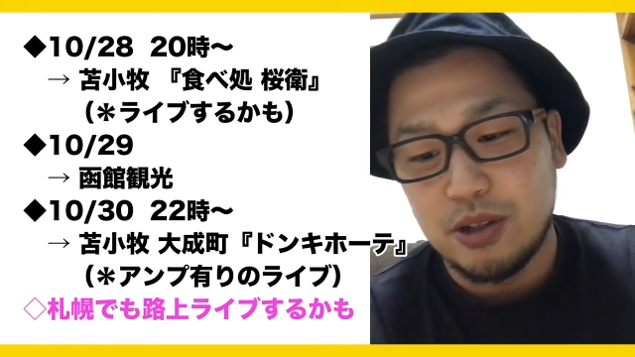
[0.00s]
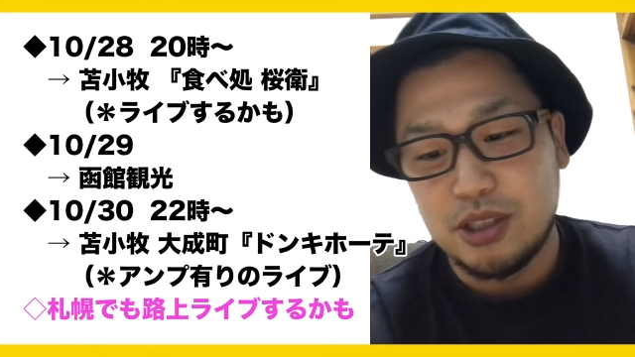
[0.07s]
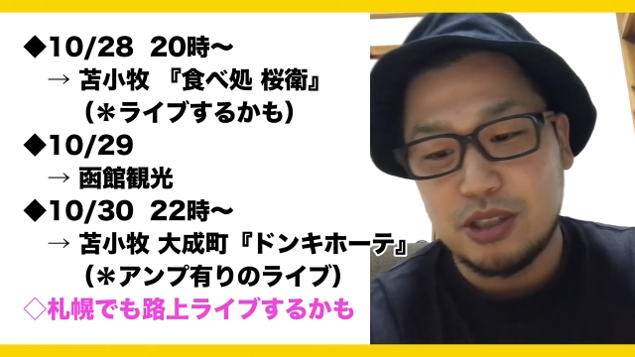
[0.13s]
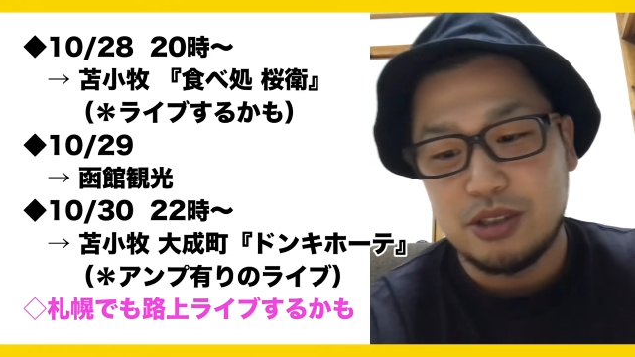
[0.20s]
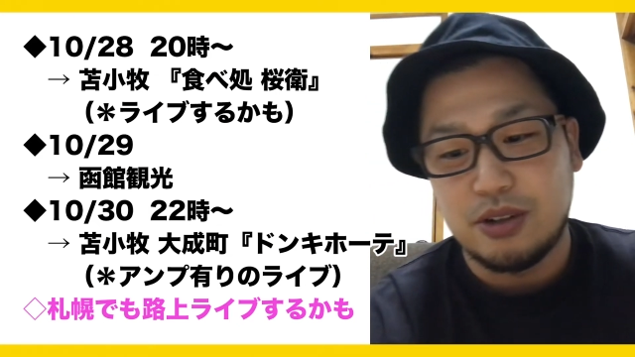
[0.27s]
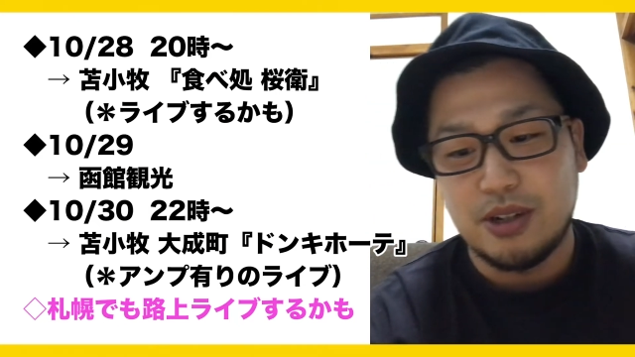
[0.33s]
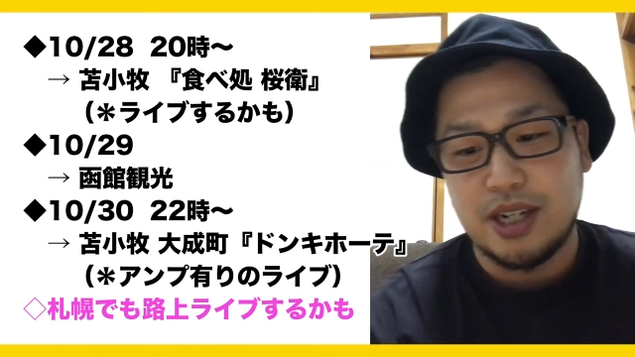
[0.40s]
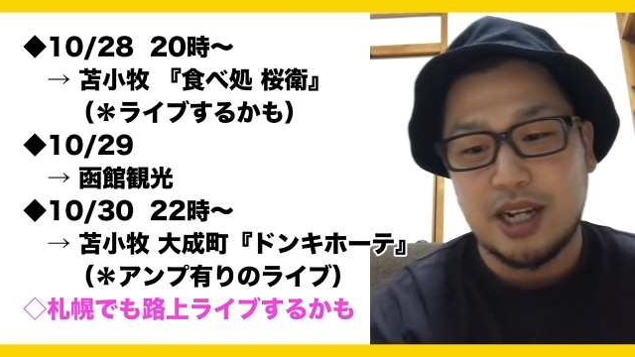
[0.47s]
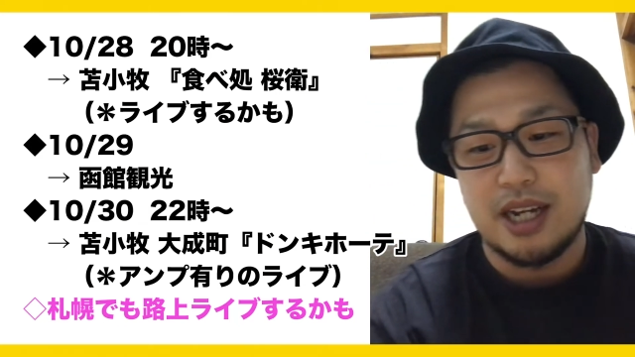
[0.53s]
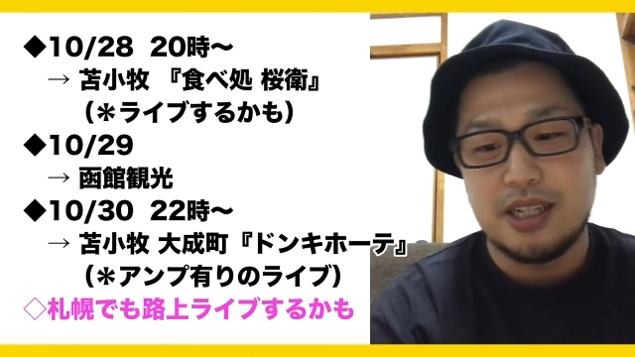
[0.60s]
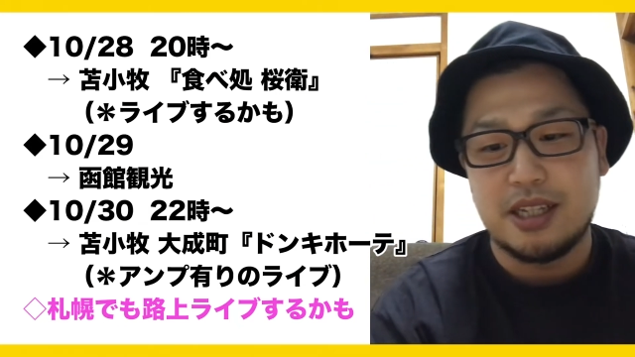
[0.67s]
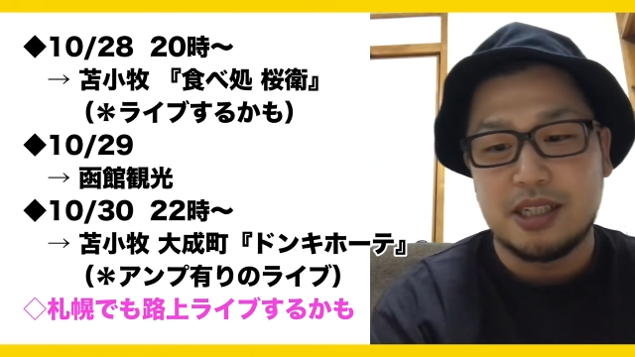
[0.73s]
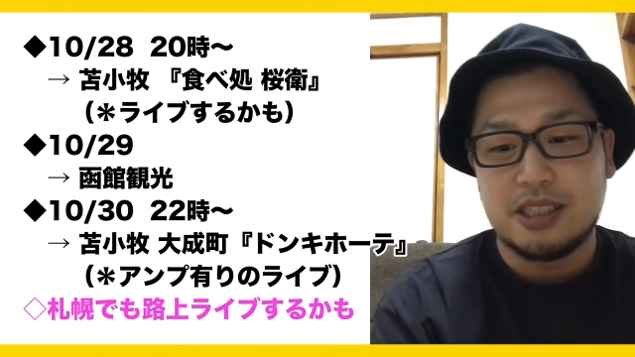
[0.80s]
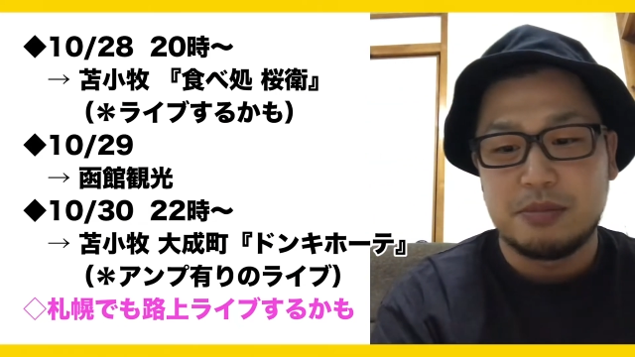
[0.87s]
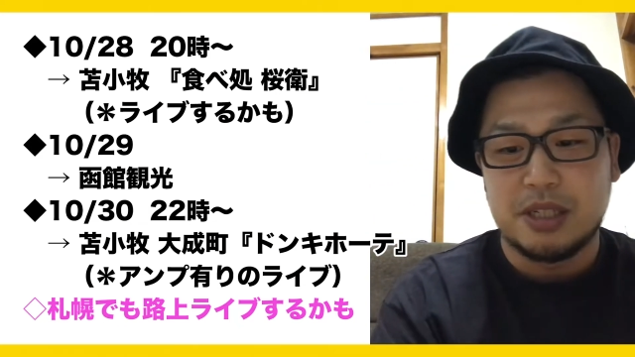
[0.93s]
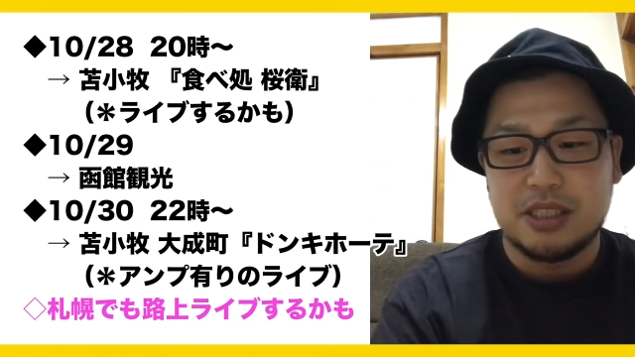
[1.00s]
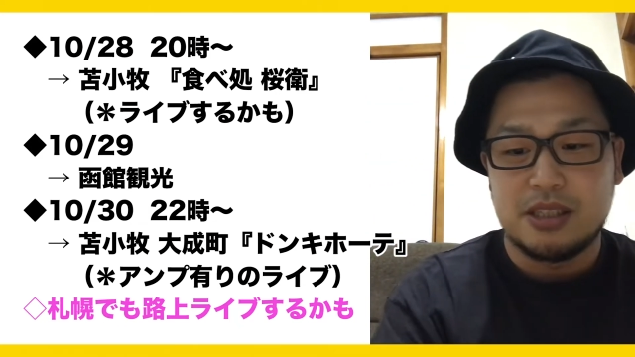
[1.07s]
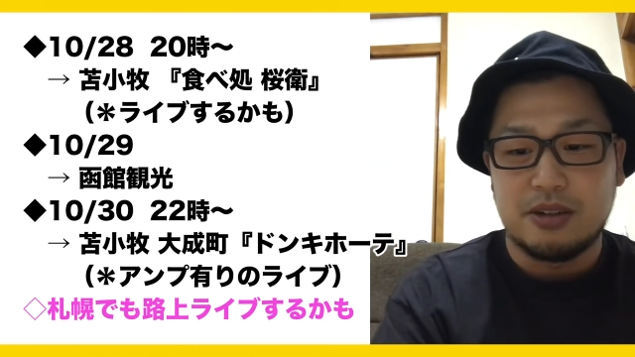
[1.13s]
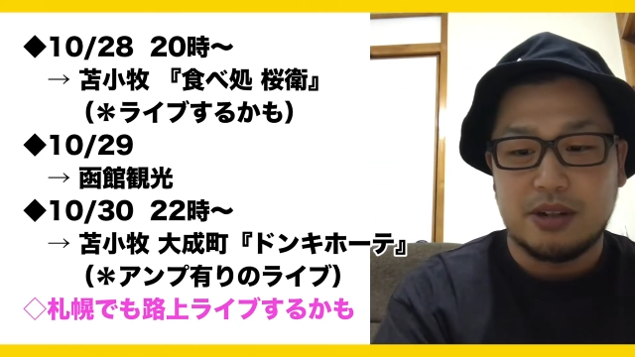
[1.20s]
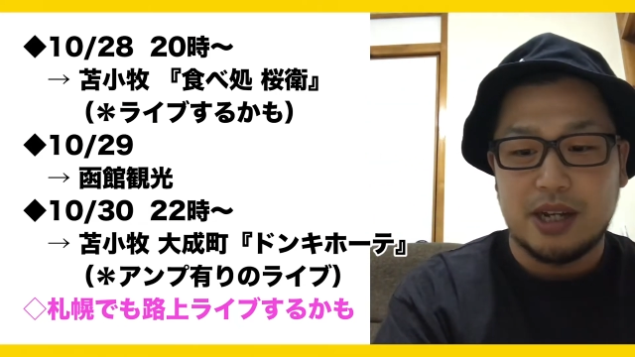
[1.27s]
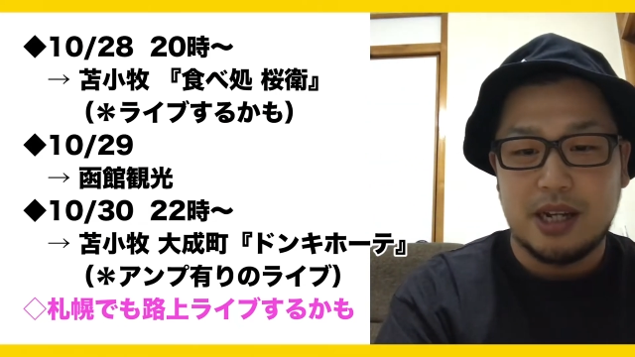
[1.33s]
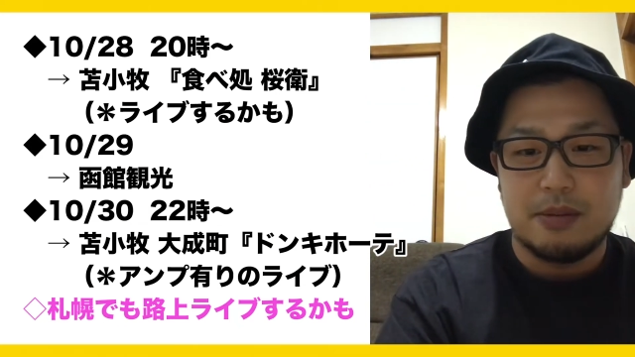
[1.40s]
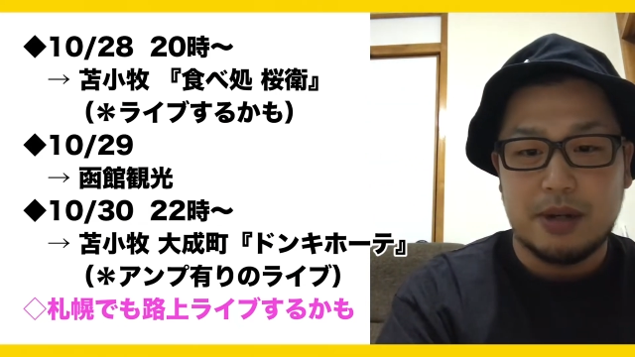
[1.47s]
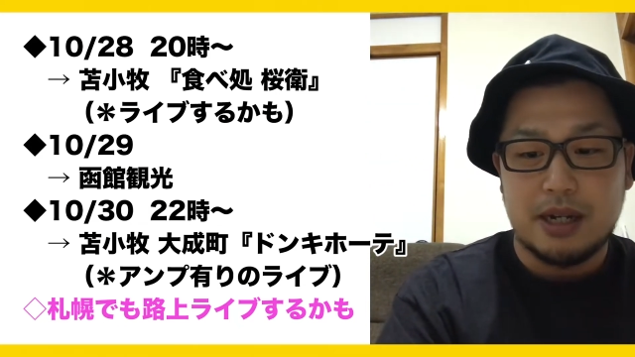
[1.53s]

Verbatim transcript: ろしくお願いいたします。よけれ